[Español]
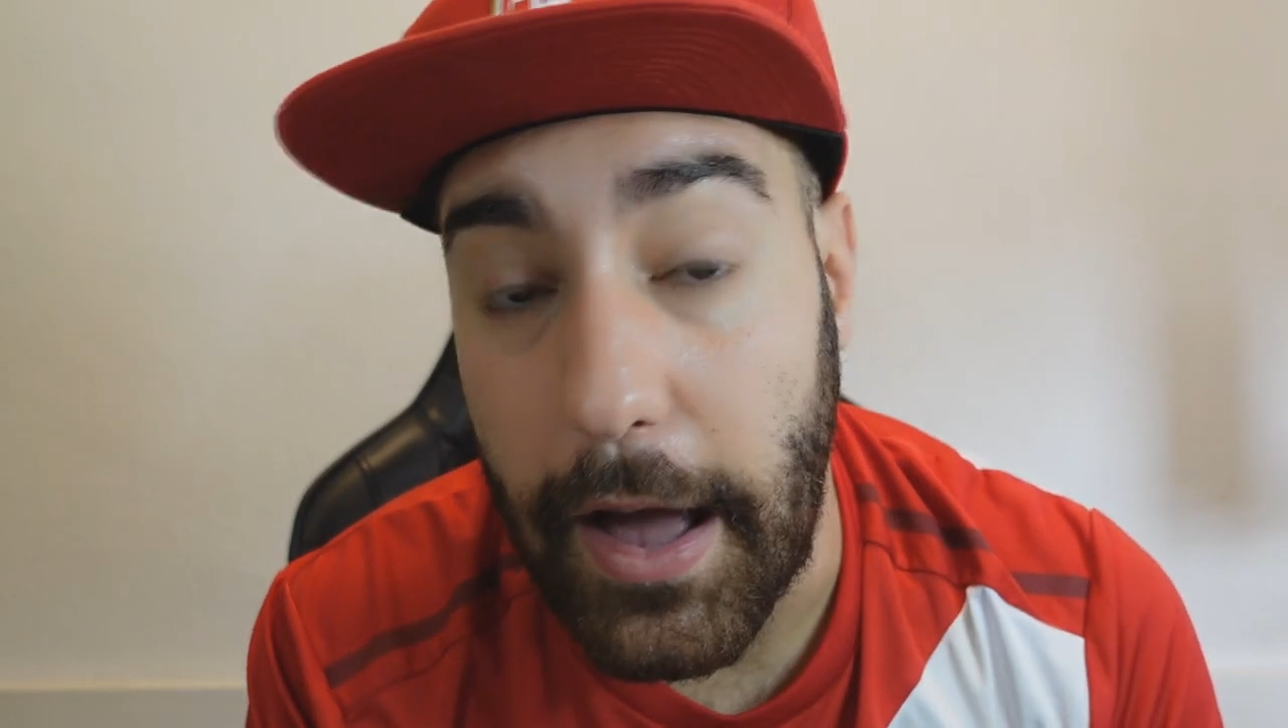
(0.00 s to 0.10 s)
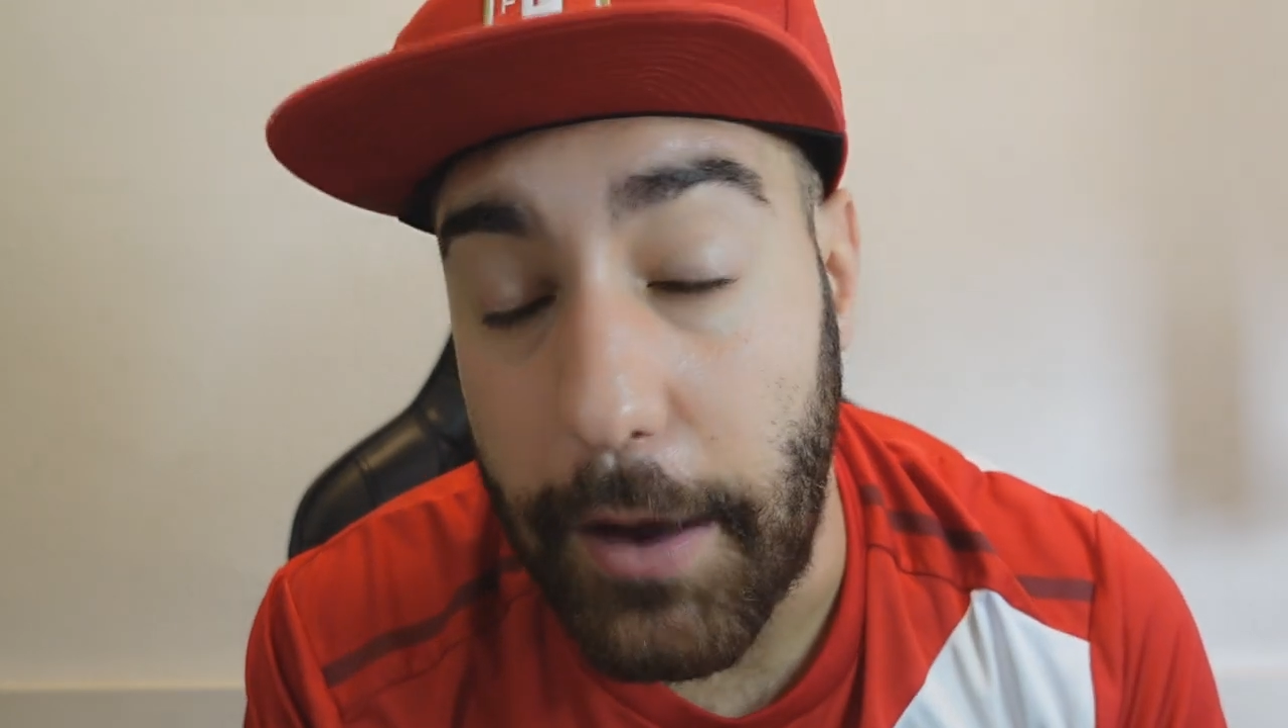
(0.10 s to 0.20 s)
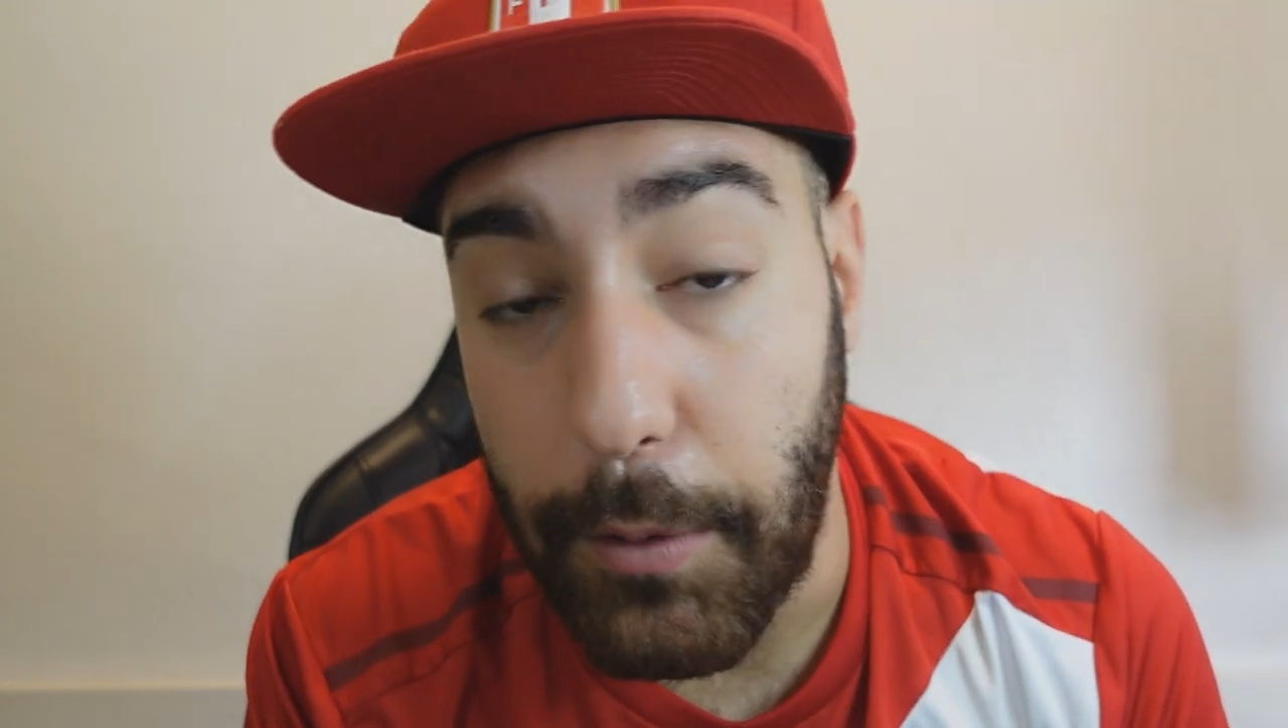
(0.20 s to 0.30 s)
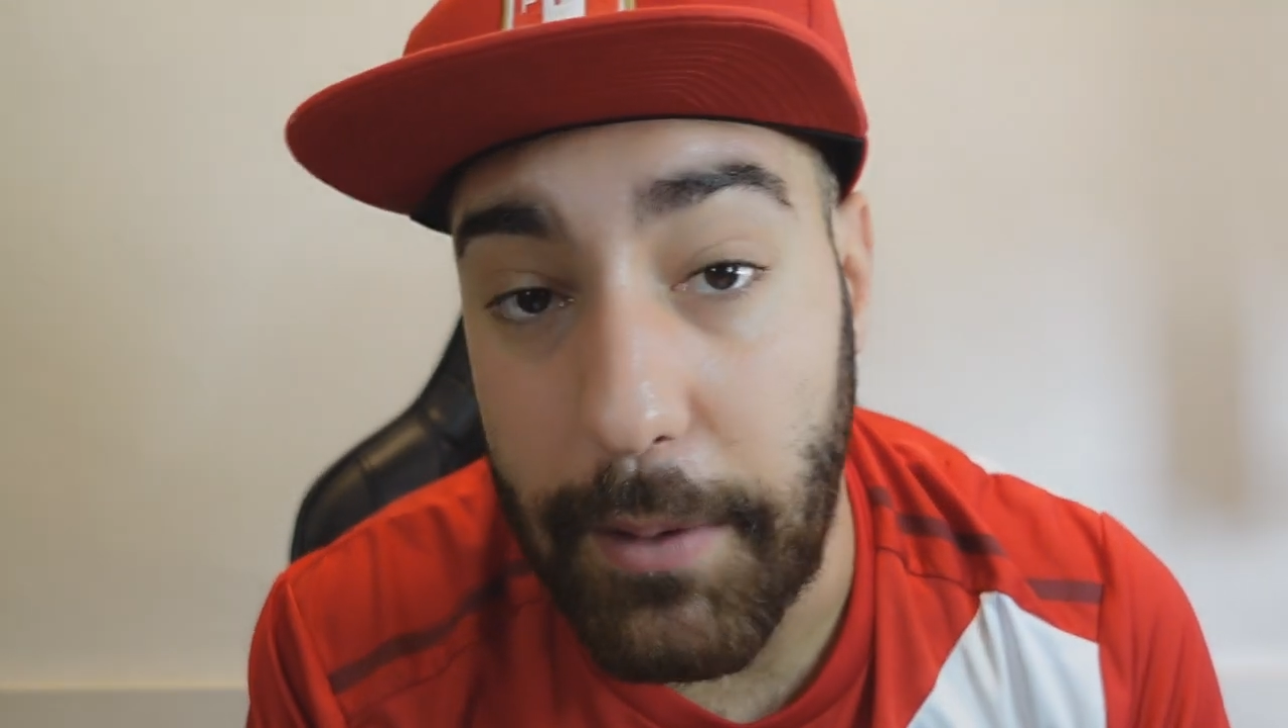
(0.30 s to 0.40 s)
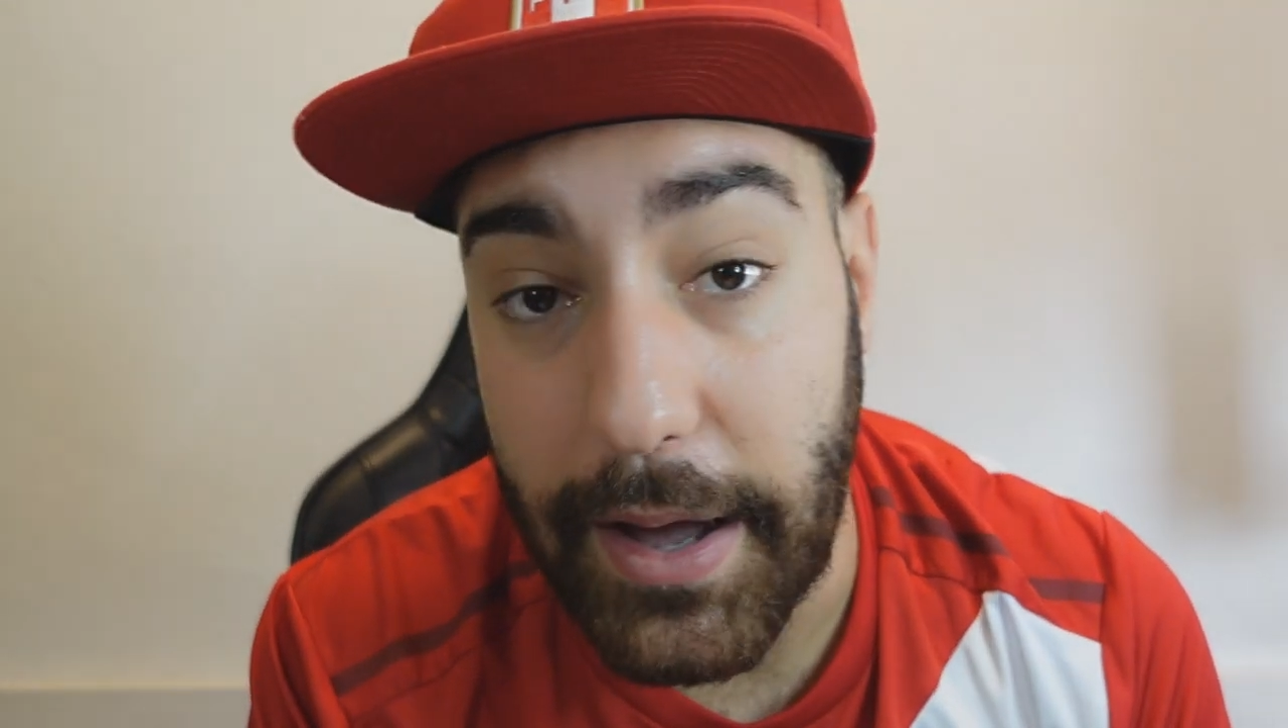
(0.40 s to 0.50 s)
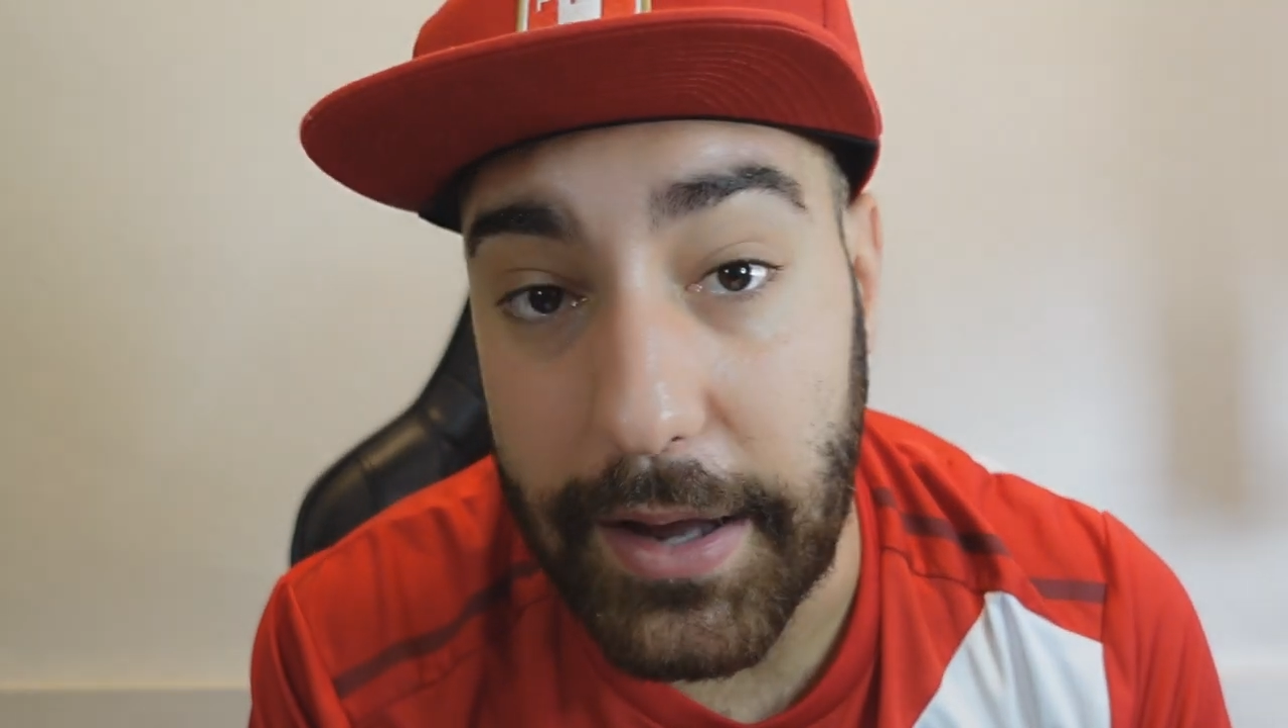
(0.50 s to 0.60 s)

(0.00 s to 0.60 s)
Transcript: a nueva